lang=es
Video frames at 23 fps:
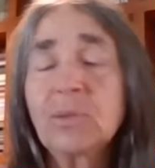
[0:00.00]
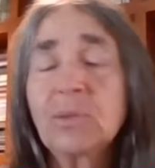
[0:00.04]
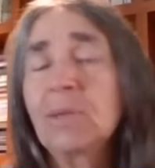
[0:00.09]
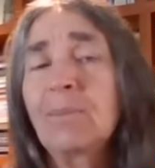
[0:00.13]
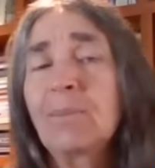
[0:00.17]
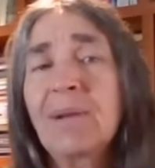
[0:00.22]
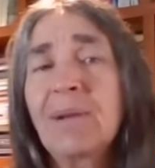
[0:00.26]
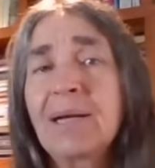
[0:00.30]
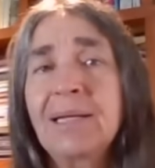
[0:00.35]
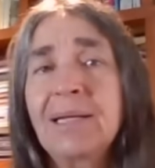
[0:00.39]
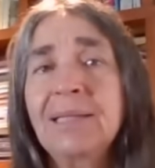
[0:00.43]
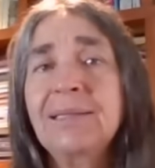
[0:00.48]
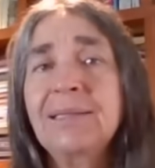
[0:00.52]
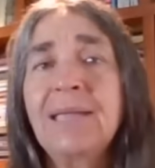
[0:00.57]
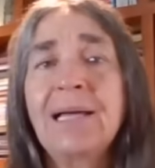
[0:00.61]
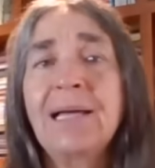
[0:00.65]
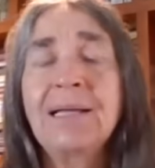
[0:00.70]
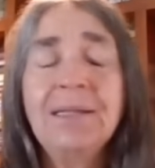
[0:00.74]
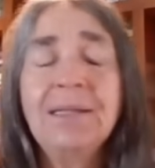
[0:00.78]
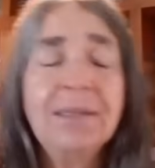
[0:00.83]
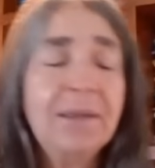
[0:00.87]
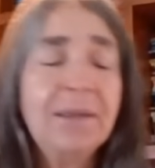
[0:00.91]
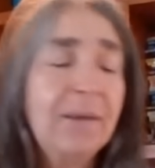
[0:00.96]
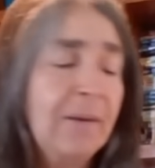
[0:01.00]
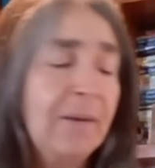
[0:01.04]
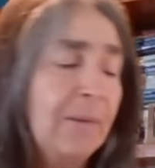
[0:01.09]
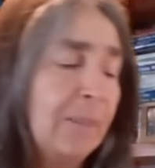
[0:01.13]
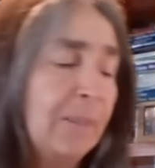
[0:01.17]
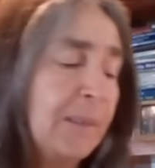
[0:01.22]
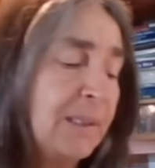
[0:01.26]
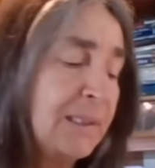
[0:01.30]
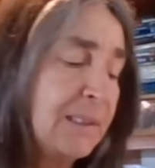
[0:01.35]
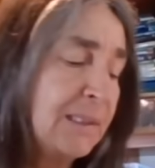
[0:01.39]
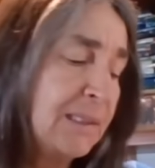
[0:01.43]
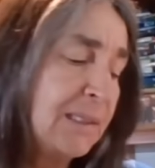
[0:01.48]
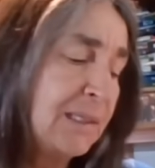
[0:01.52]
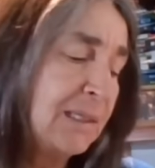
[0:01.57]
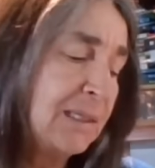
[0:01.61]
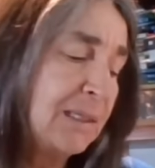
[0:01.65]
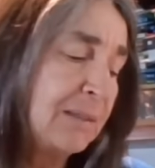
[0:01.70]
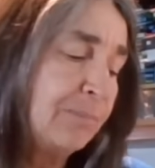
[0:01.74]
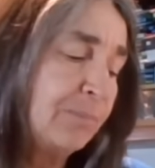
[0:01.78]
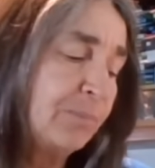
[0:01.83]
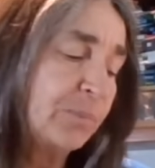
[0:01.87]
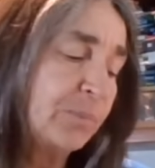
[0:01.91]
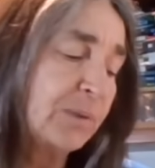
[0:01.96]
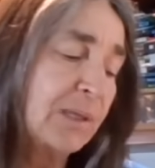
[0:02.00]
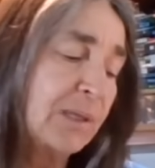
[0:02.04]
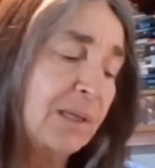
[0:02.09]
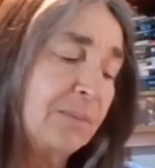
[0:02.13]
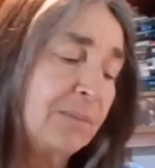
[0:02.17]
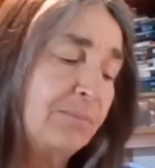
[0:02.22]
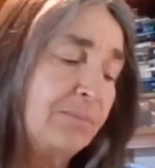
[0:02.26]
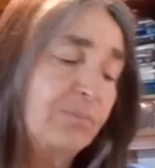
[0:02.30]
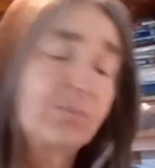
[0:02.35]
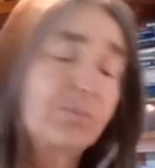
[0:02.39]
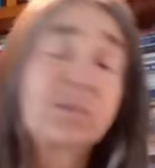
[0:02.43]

del planeta desde que,